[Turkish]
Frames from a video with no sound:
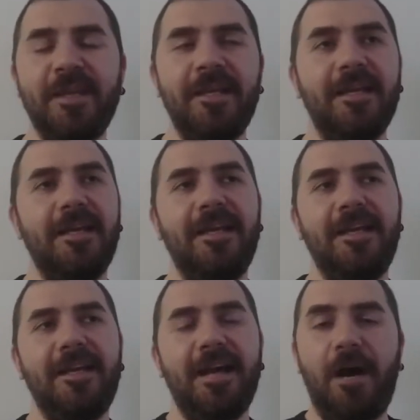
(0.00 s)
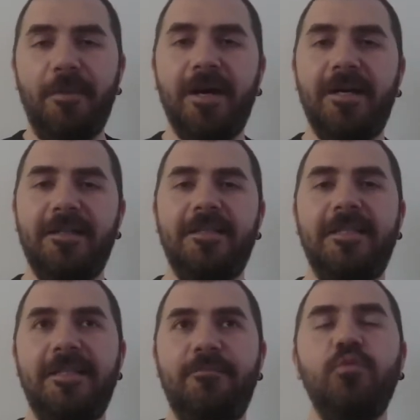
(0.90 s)
E, ama
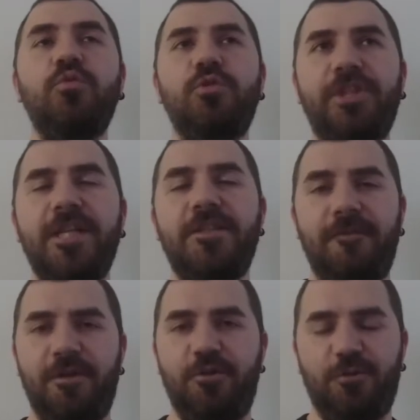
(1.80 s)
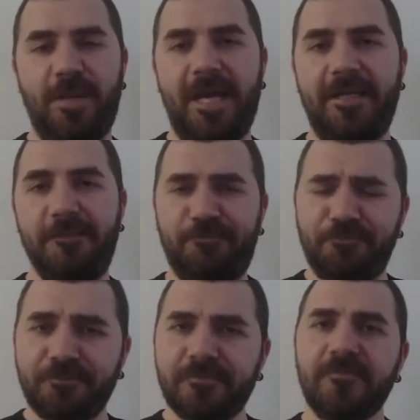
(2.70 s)
e, bunu şey için veriyorum yani
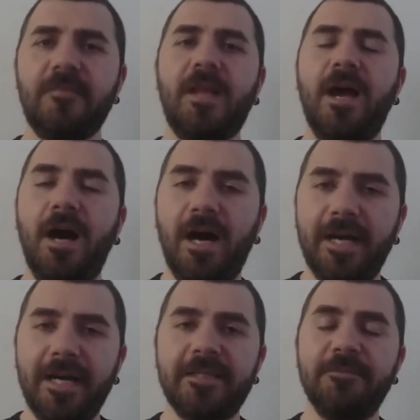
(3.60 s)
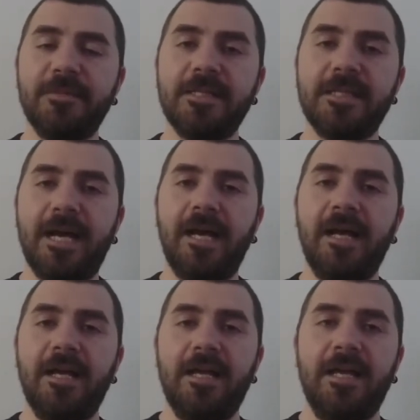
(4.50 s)
hayatımızda
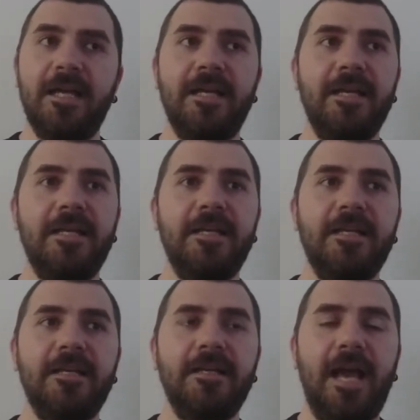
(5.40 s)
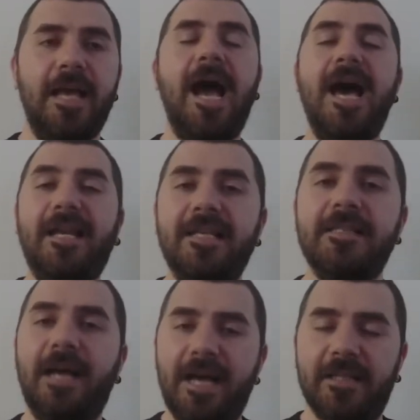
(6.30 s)
e, ya
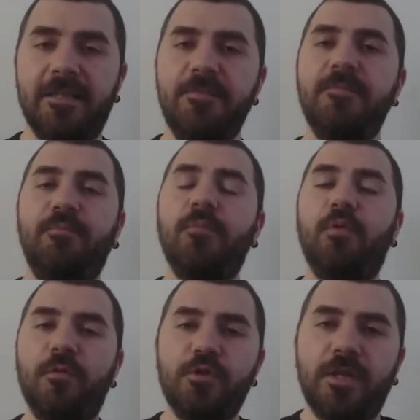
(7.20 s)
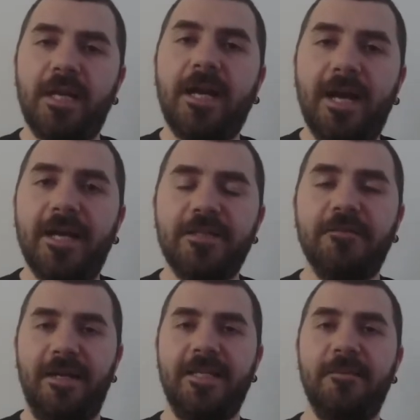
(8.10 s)
herkesin hayatında bir profesyonel hayatı
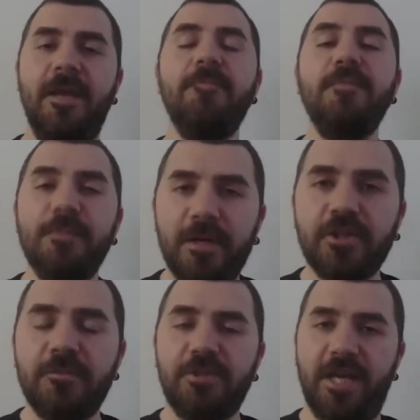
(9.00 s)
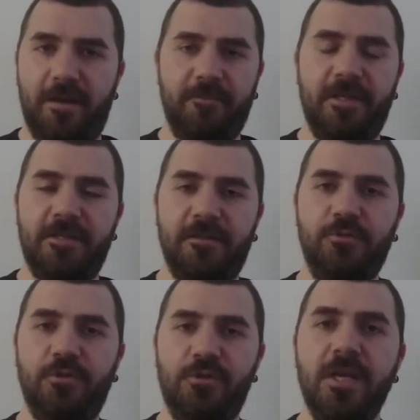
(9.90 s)
var değil mi? Hepimiz başka bir şey yapmaya çalışıyoruz.